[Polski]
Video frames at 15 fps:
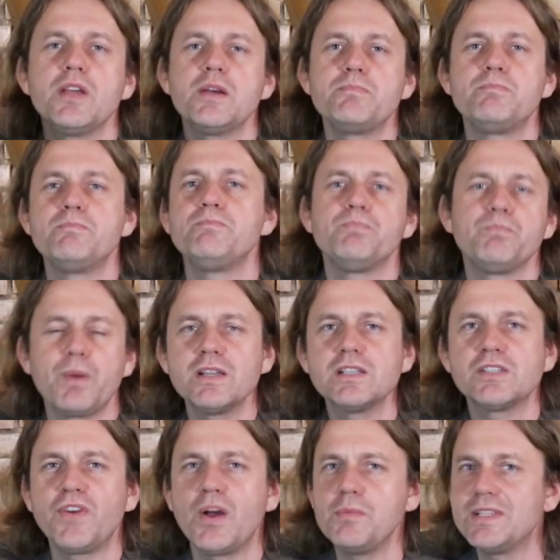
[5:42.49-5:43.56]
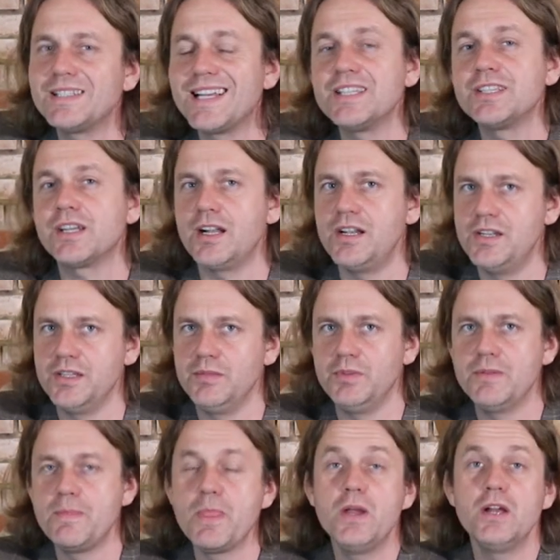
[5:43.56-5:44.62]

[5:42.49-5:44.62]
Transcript: je państwami centralnymi.